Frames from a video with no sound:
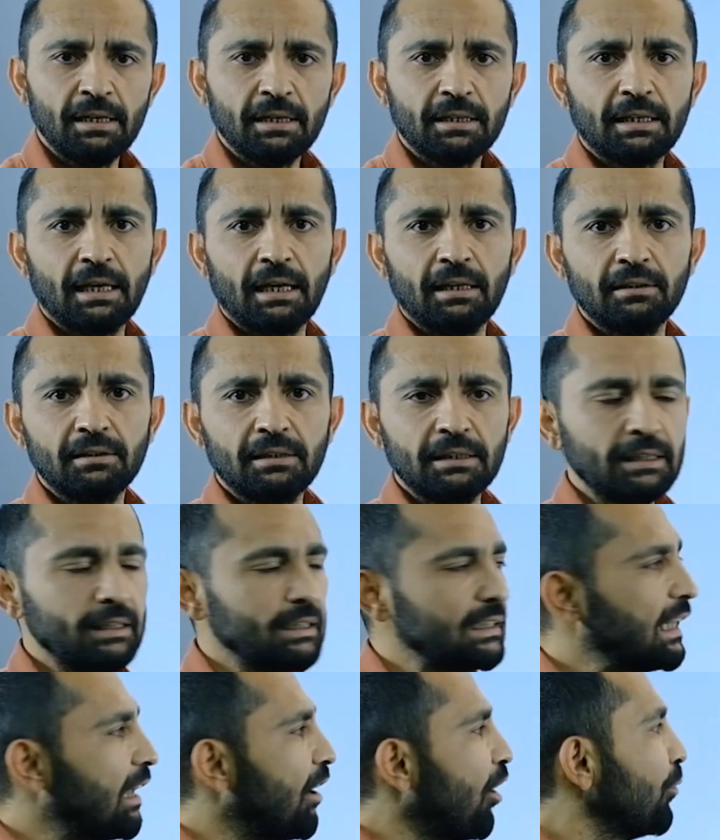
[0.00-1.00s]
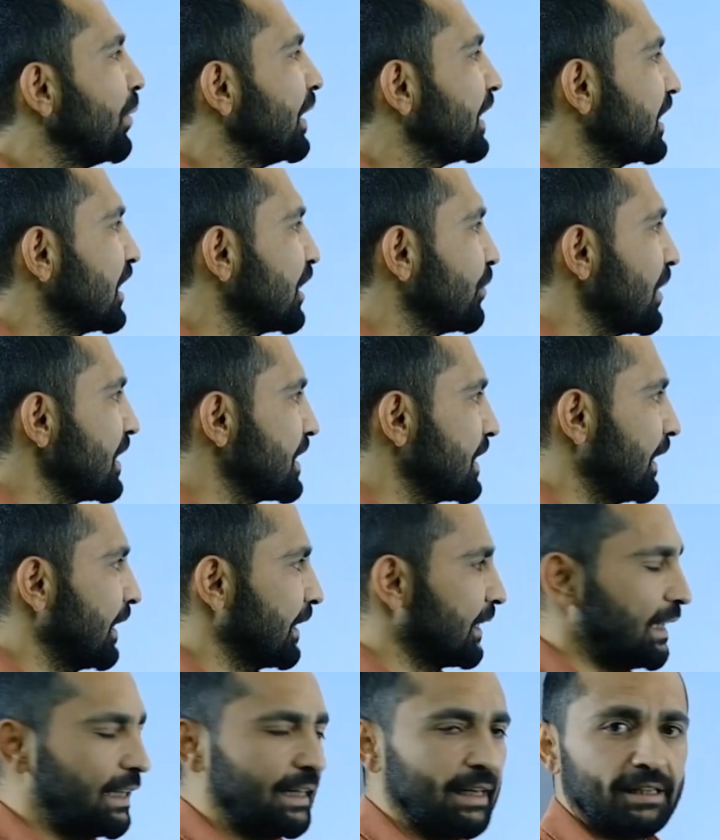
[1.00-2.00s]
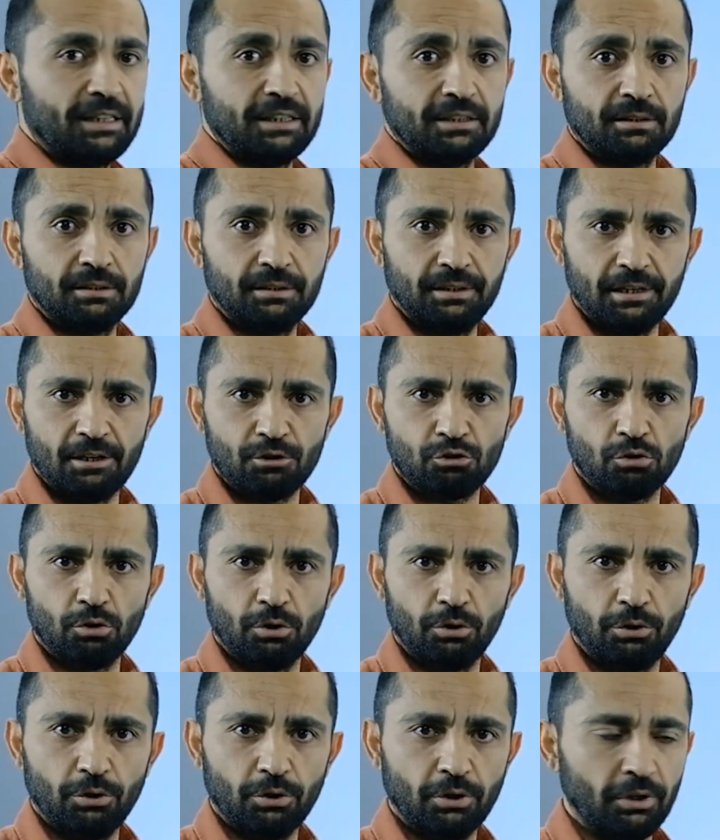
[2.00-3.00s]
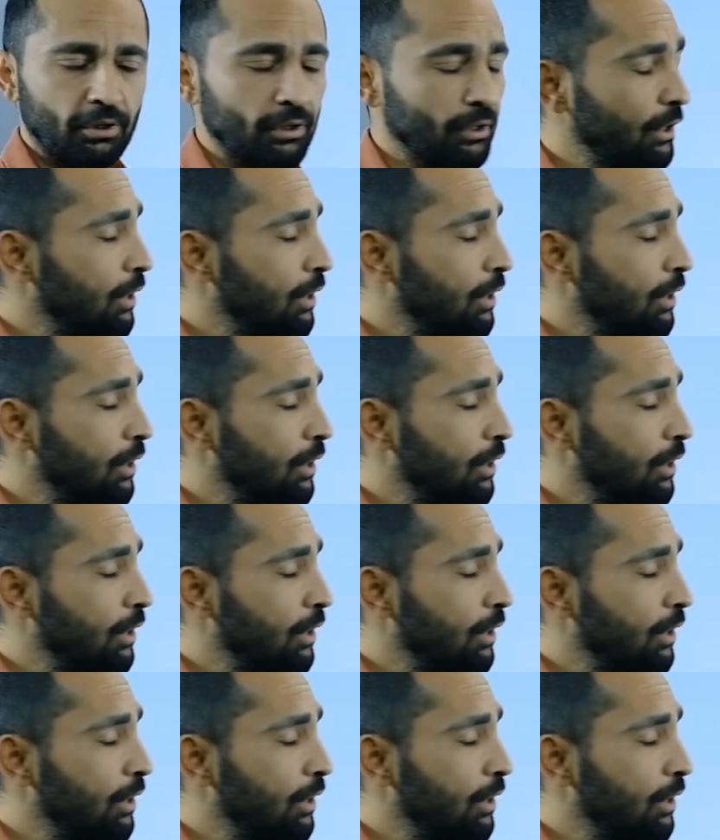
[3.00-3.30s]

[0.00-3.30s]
kendi devam ettirmesi gerekir diye söylüyor.